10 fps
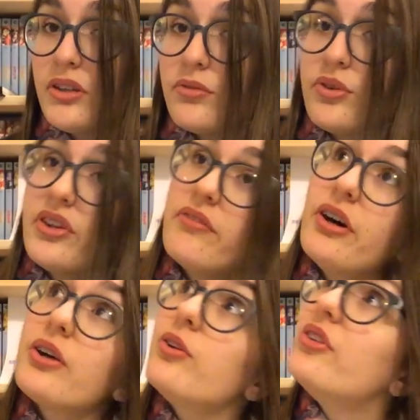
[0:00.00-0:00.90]
Il faut
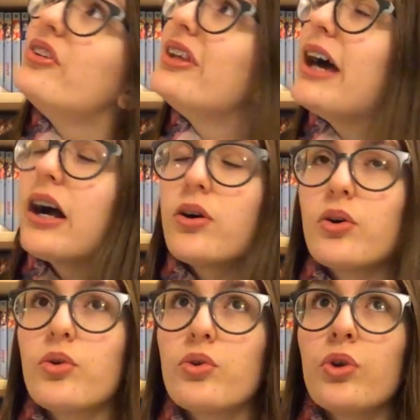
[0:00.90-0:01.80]
savoir que c'était à
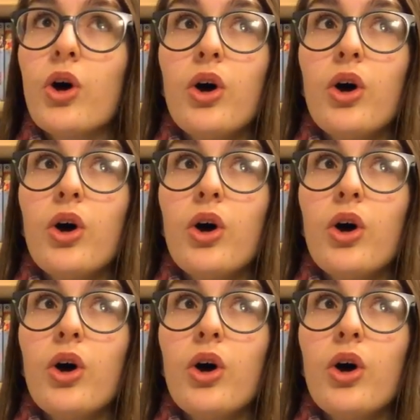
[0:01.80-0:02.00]
cause